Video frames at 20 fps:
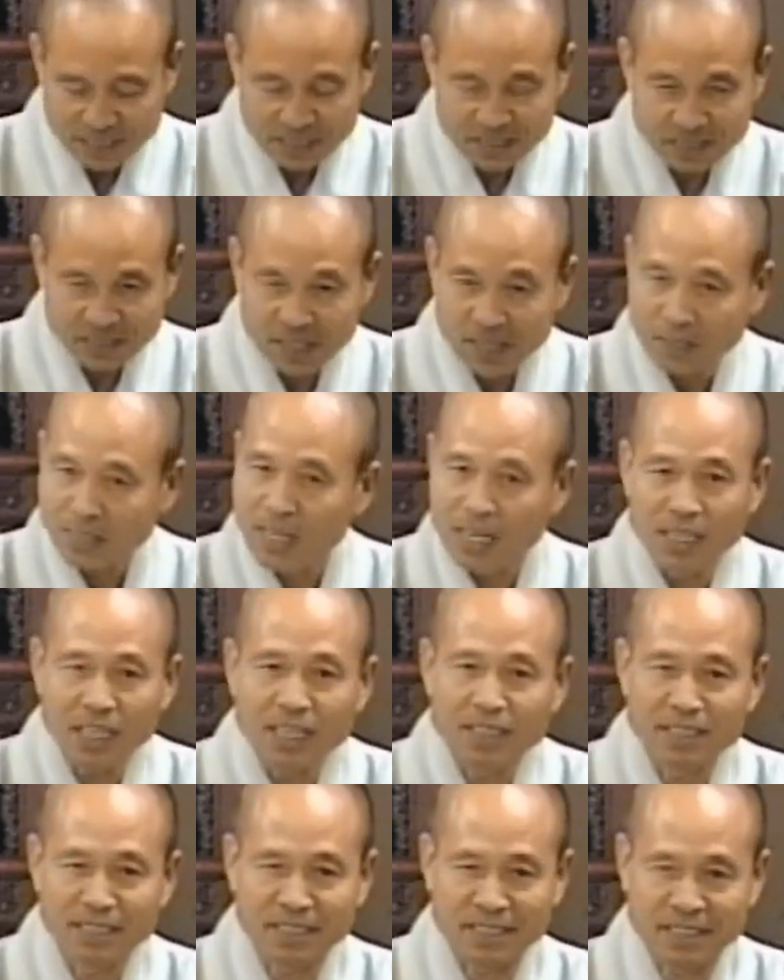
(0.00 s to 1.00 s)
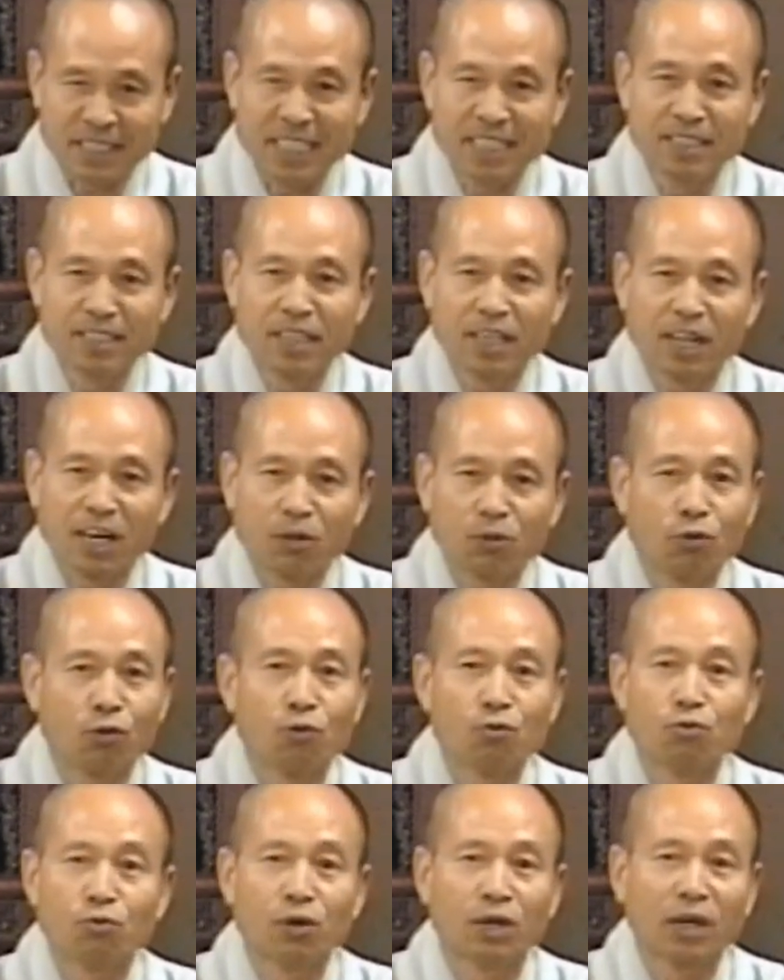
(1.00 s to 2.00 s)
그렇게 하니까 친절한
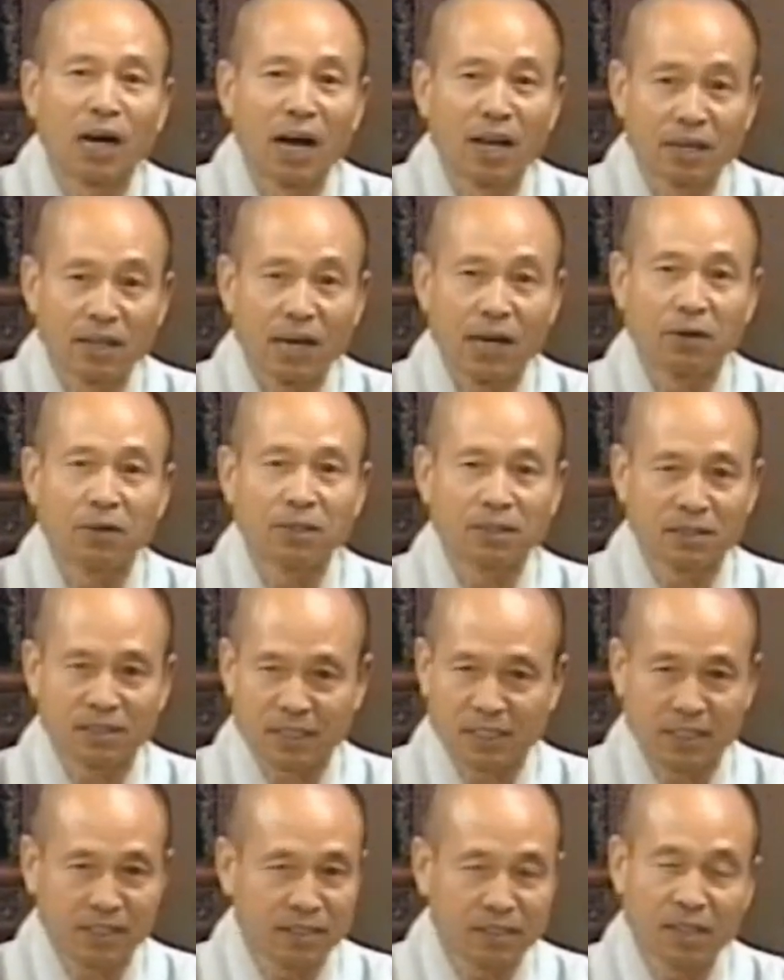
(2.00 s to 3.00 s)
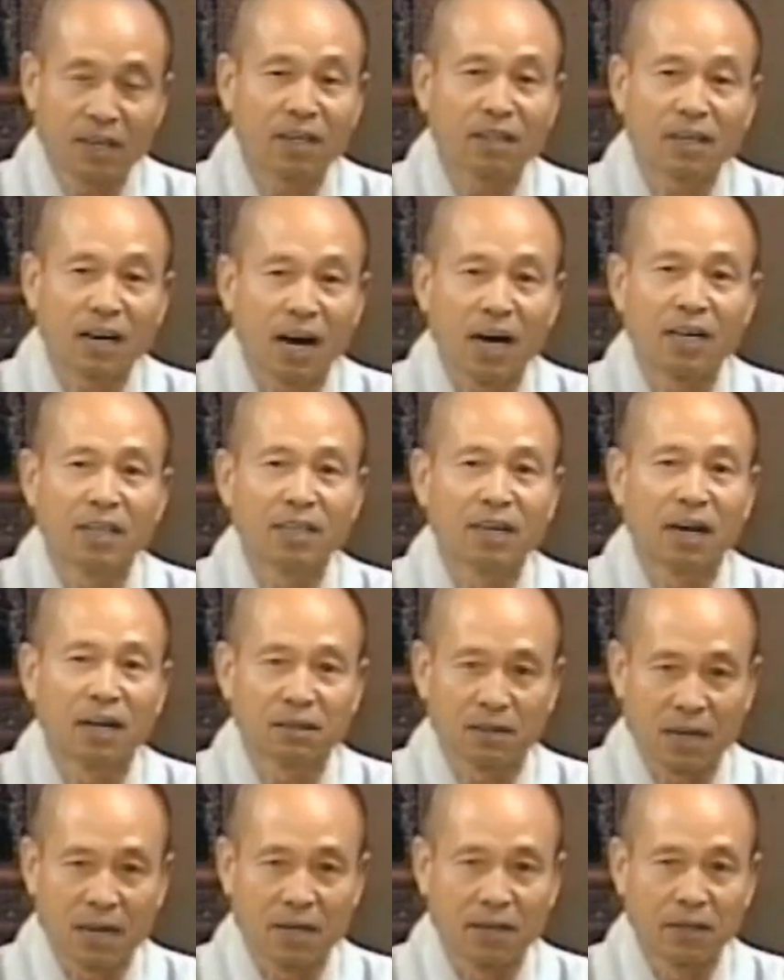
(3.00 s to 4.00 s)
교육은 아니다. 친절한 강의가
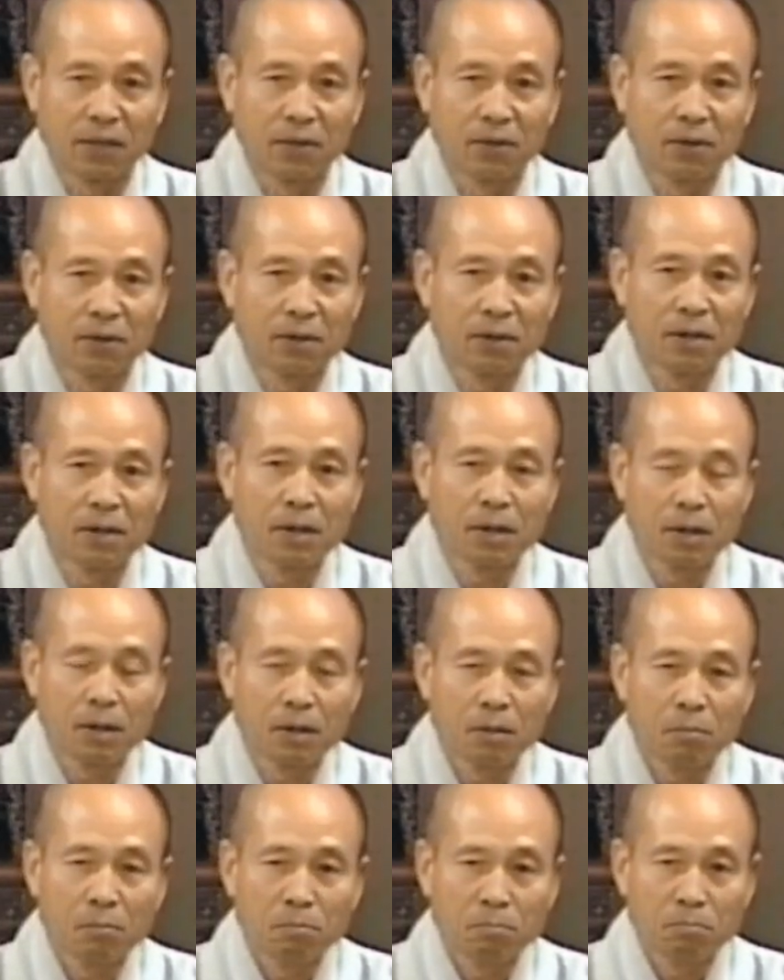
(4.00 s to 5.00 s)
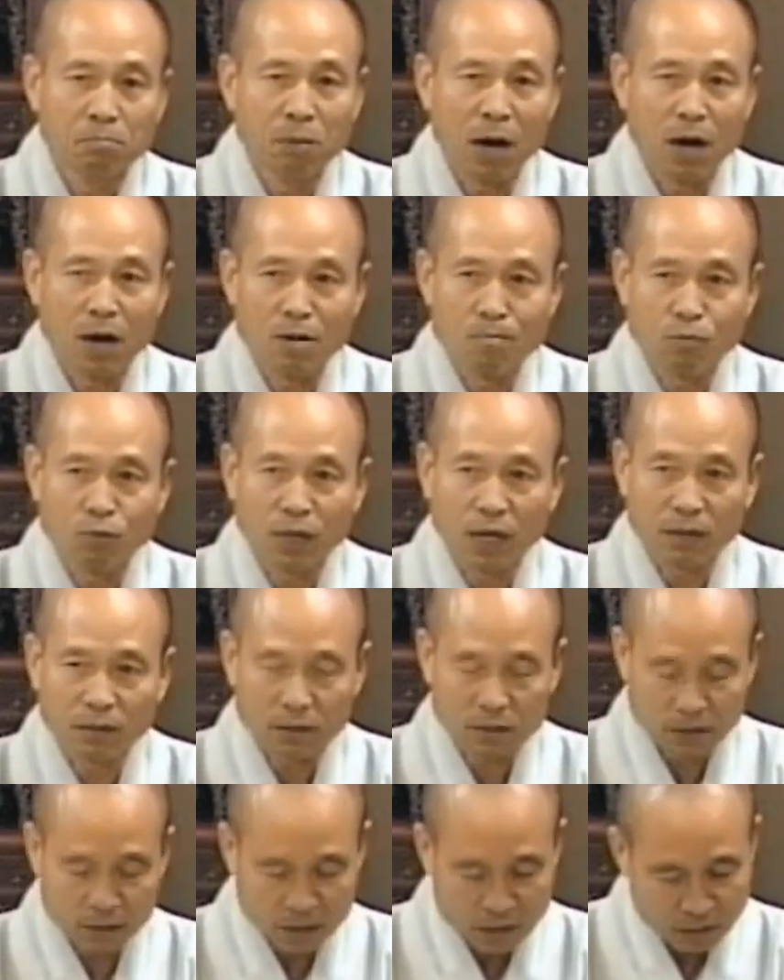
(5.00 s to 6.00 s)
아니에요. 마음보다
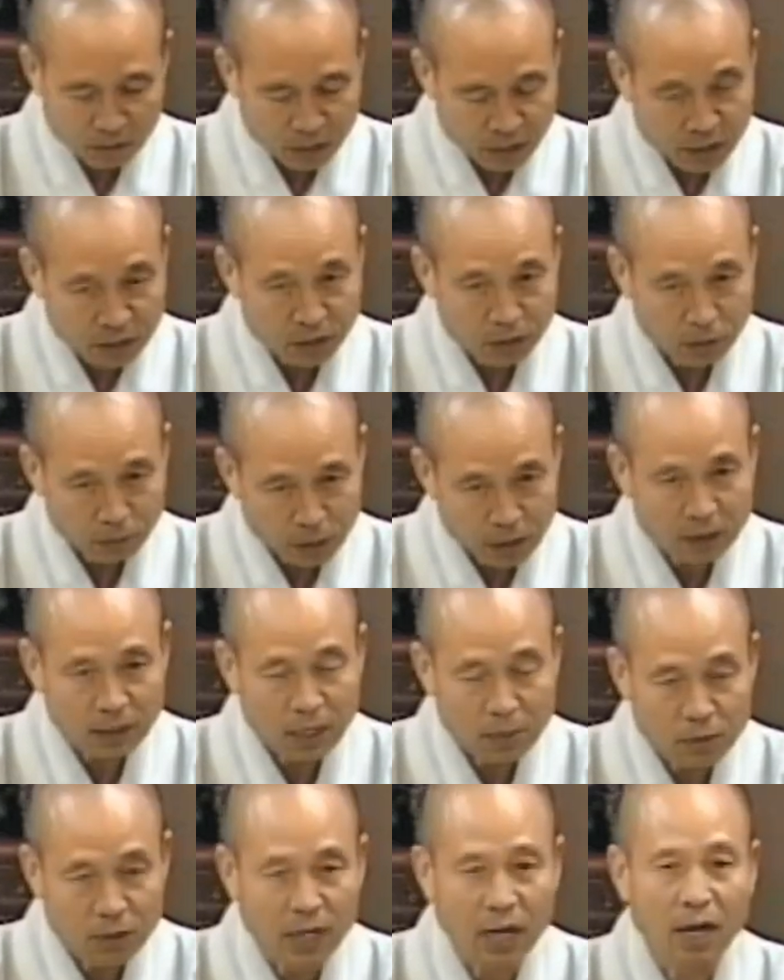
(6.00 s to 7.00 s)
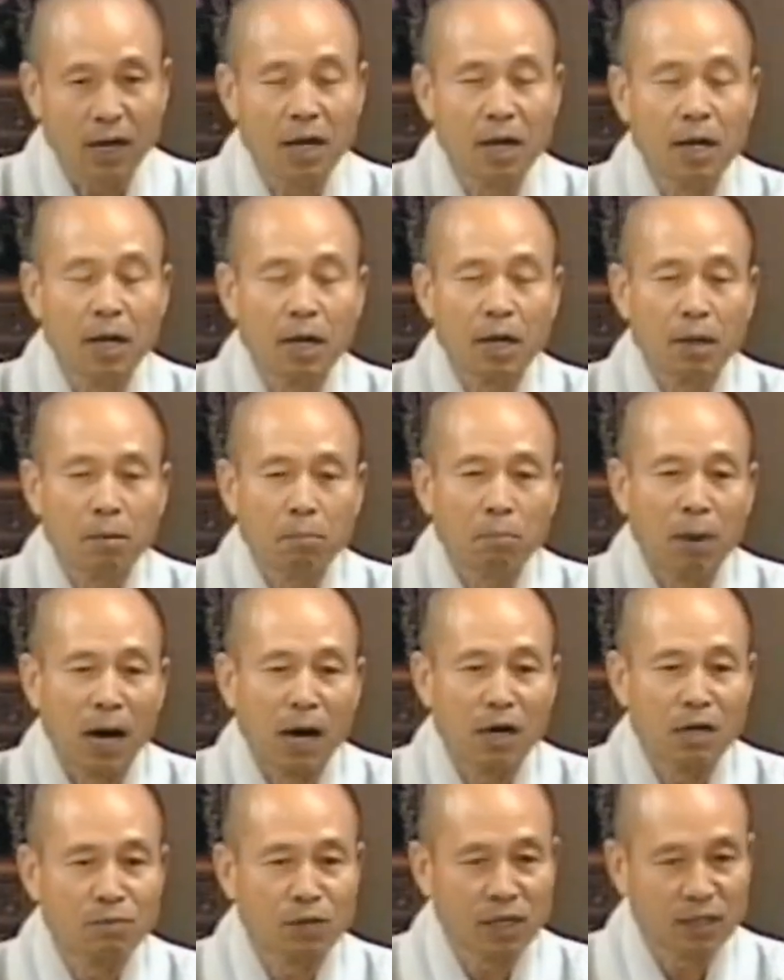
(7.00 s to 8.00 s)
더 큰 것이 없기 때문에
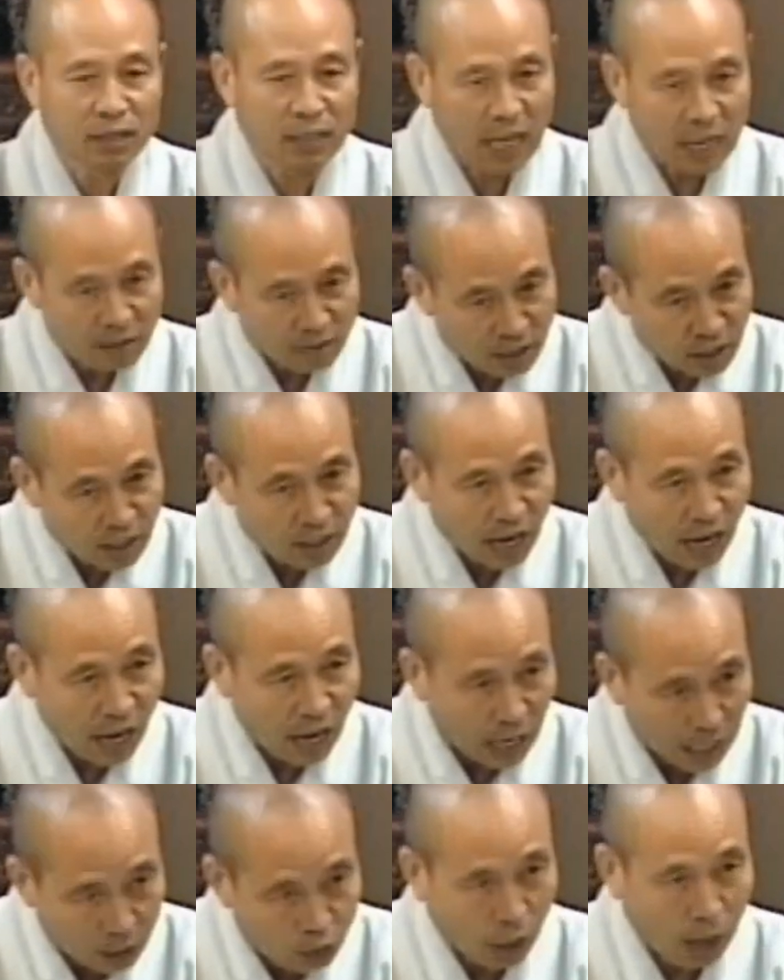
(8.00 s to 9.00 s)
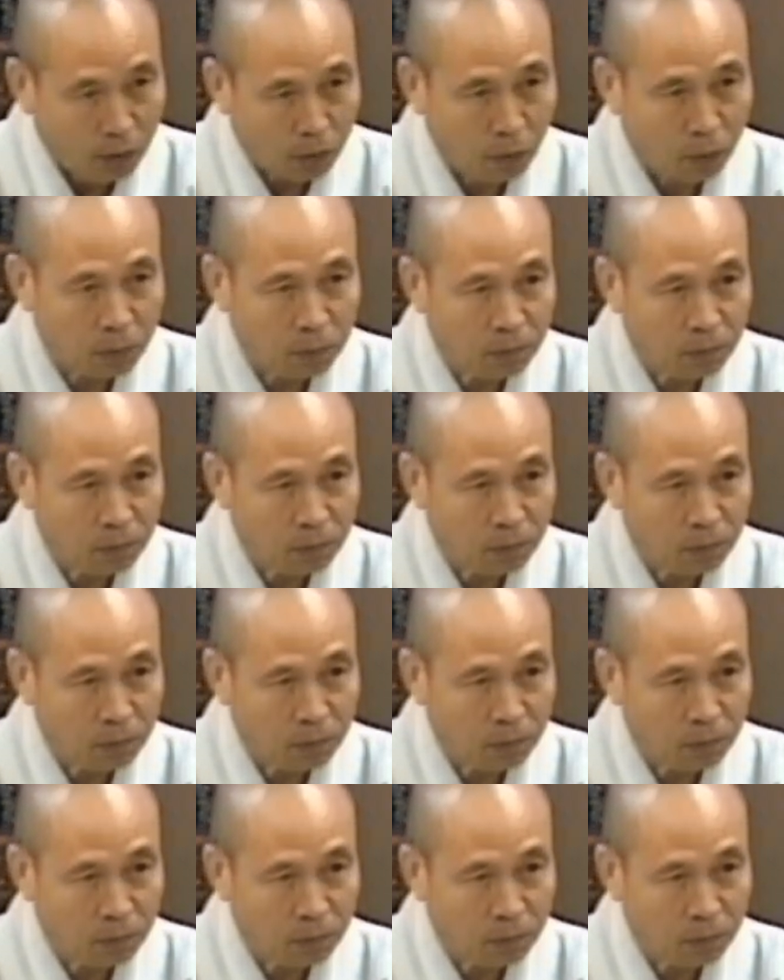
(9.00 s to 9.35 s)
마음을 대생이라 하기도 하고